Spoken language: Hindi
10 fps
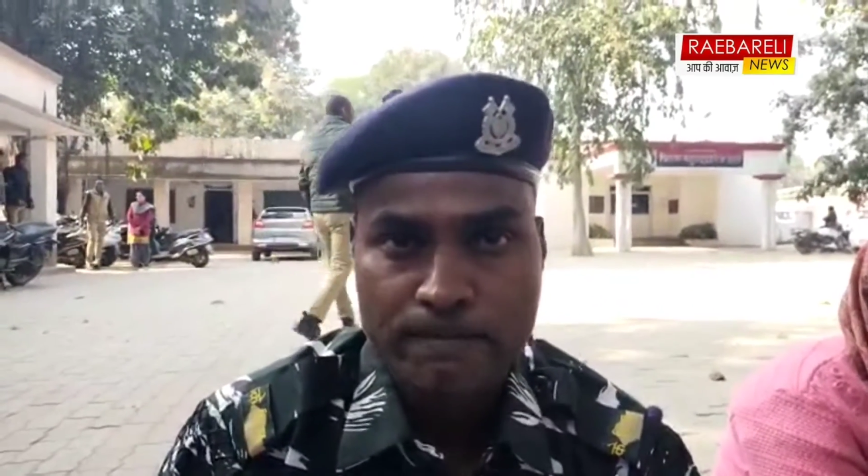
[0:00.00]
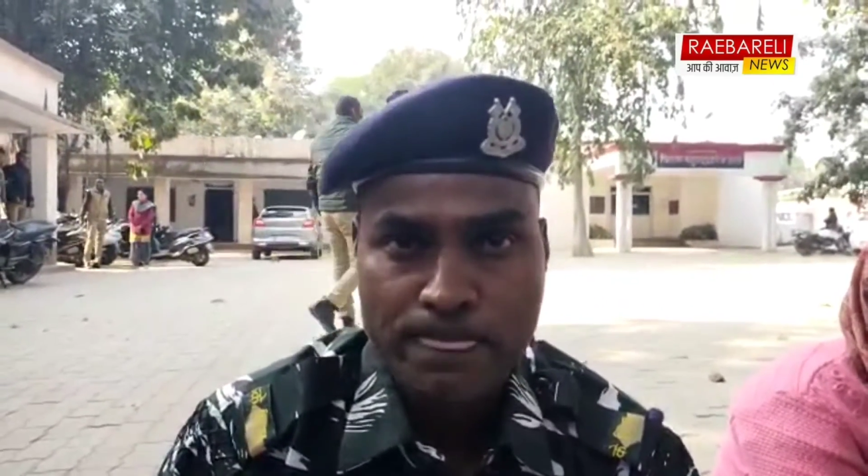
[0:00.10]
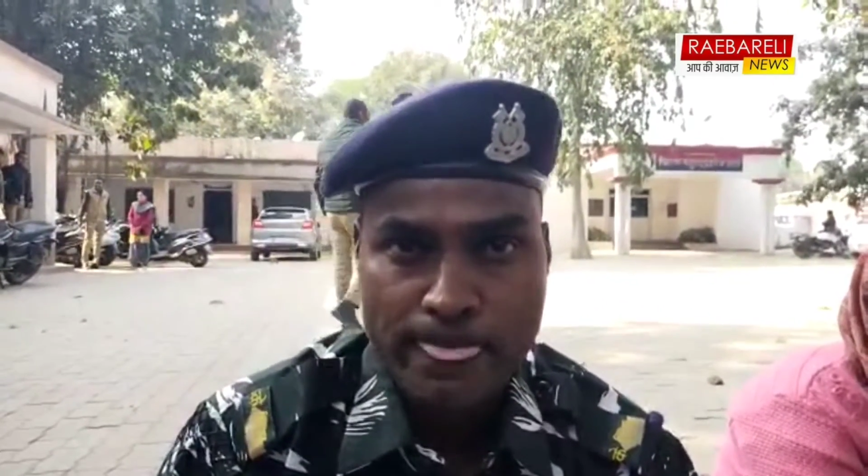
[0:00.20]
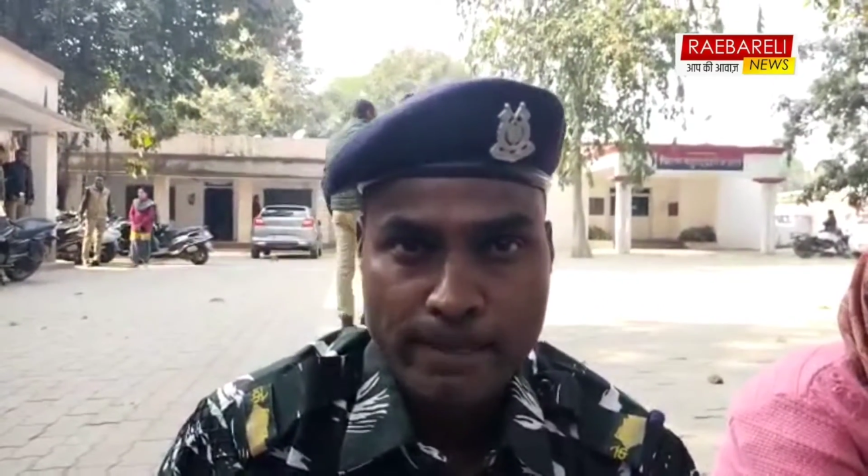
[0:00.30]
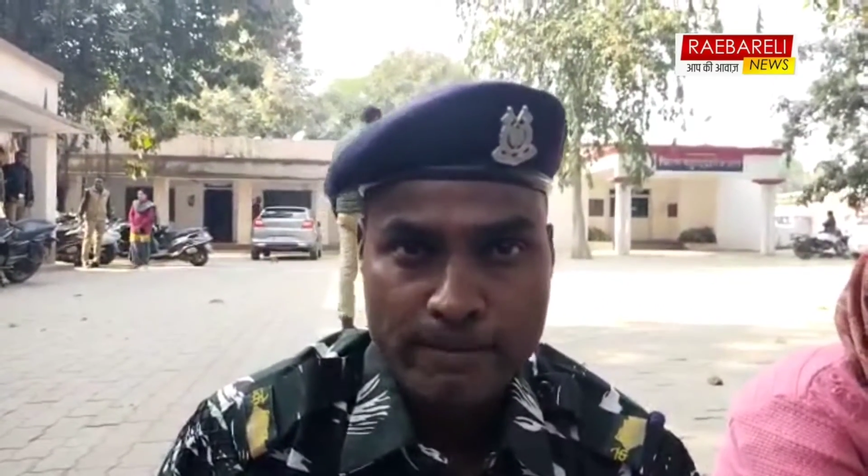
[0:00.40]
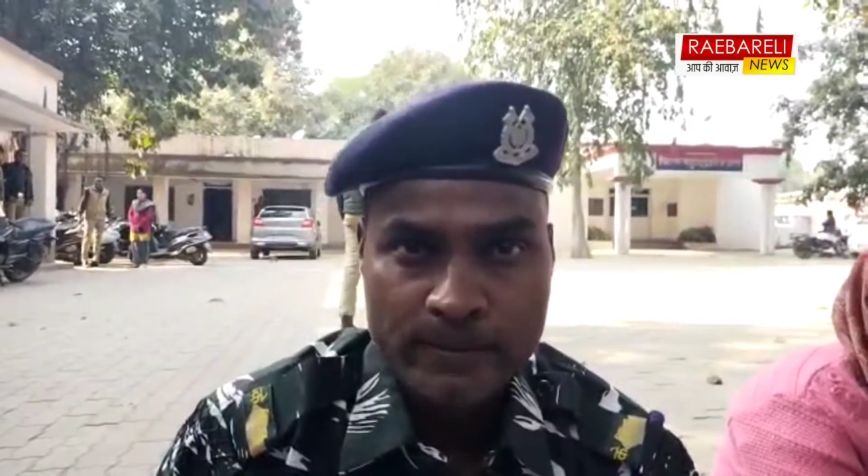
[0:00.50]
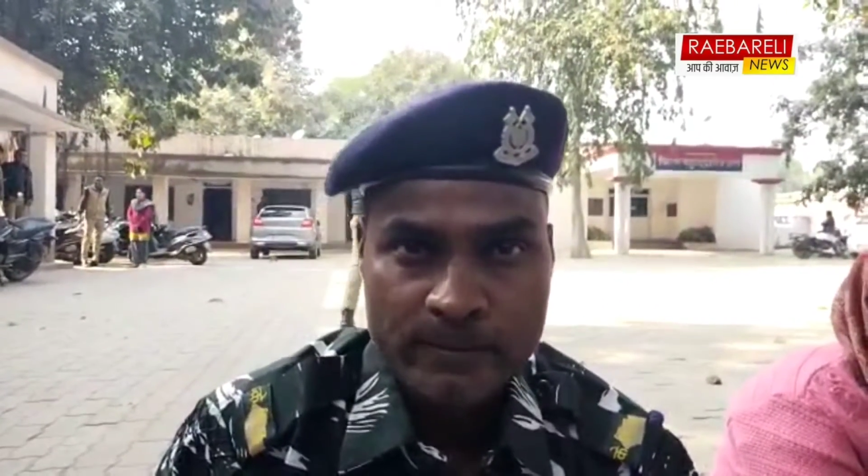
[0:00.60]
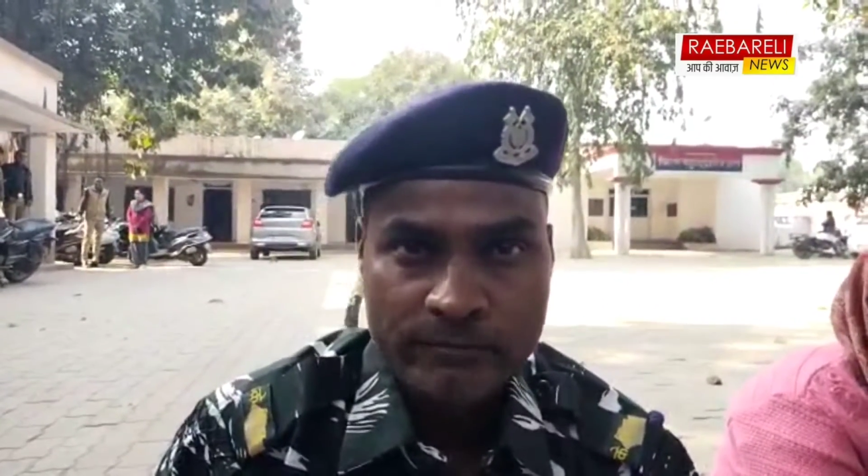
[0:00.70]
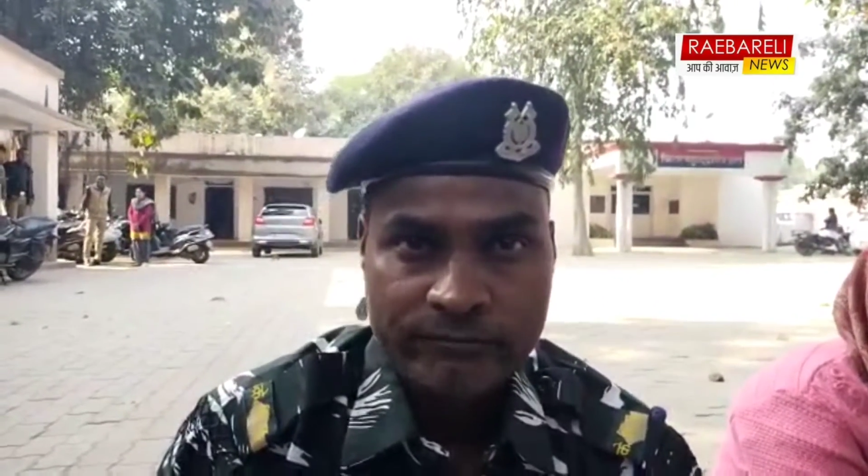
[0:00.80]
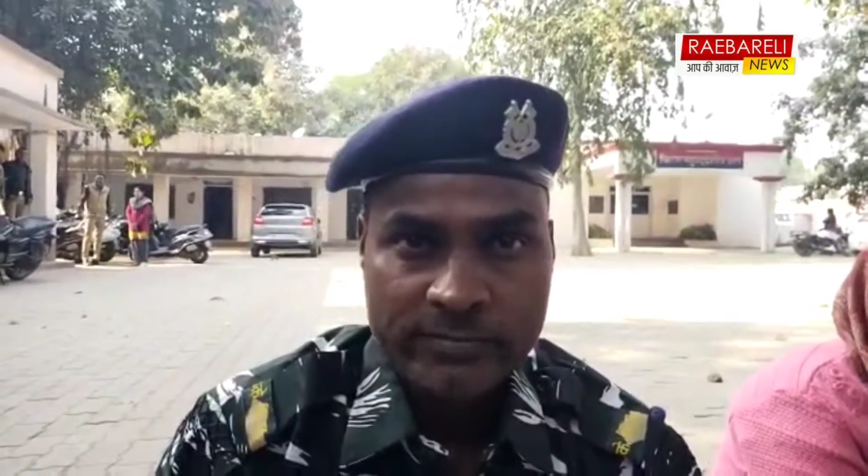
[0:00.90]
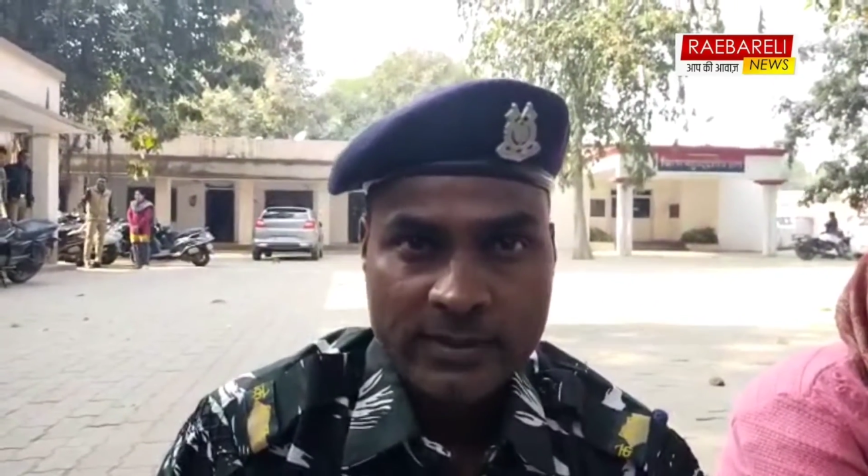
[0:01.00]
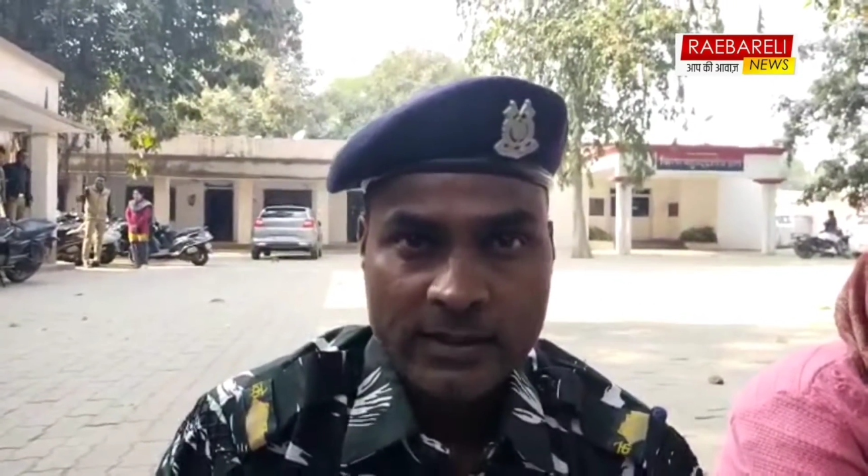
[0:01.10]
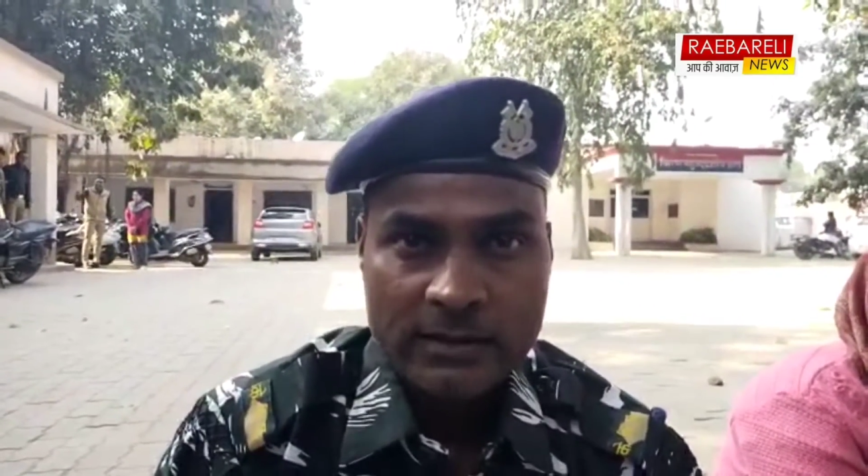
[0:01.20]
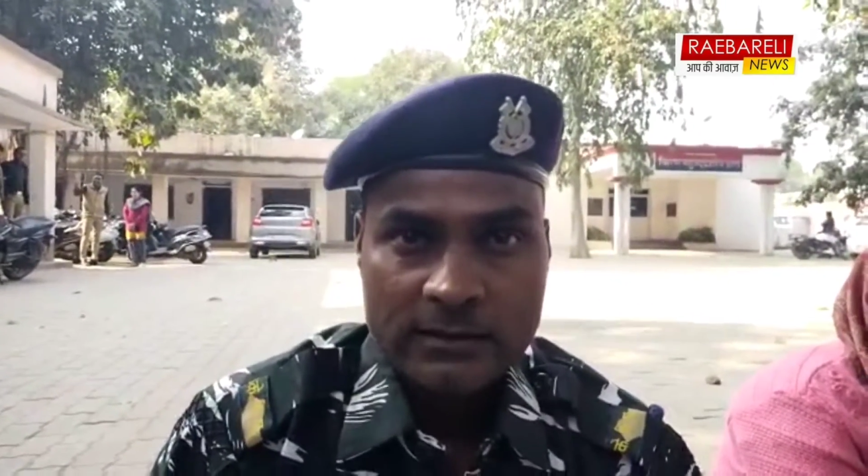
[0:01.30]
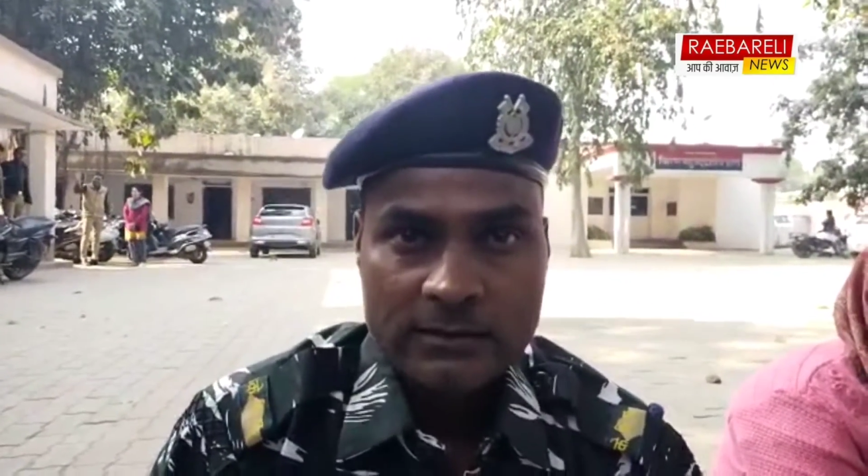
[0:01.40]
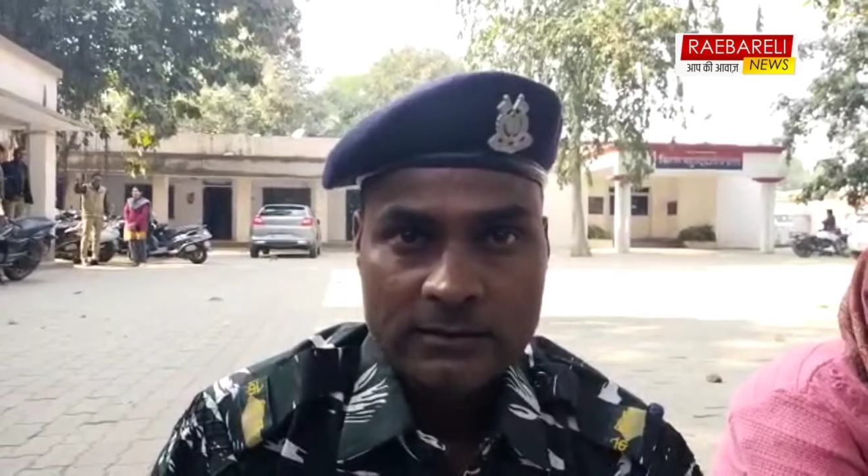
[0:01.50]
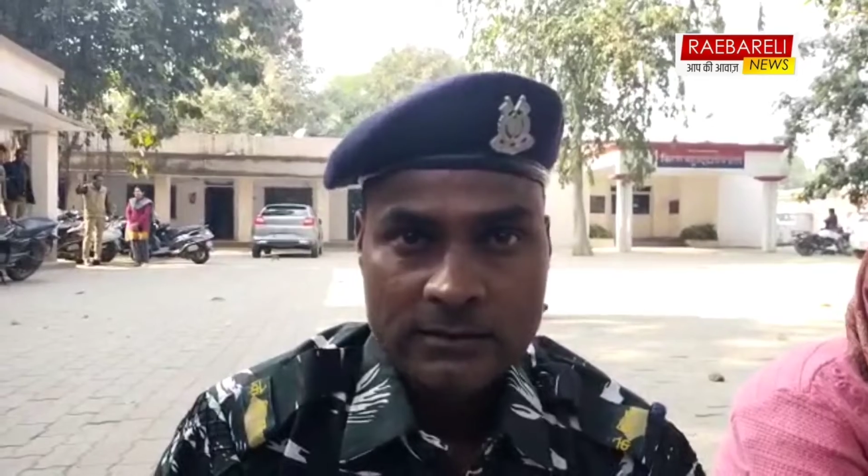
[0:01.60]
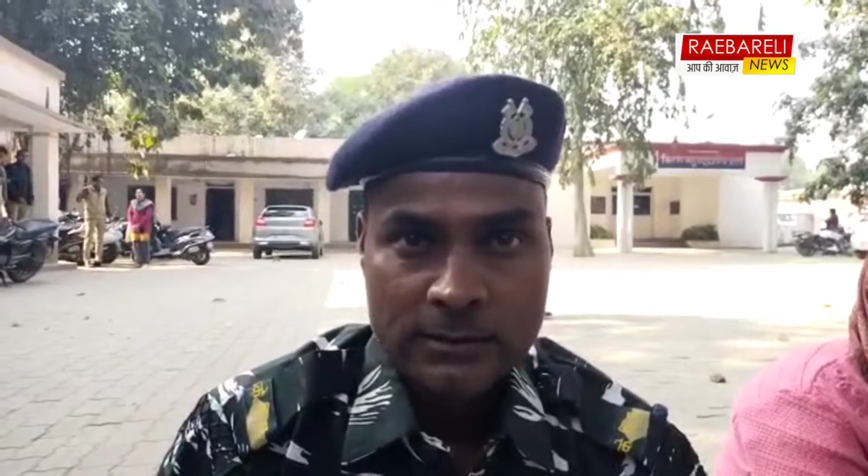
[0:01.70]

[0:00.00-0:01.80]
किस पोस्ट पे हैं आप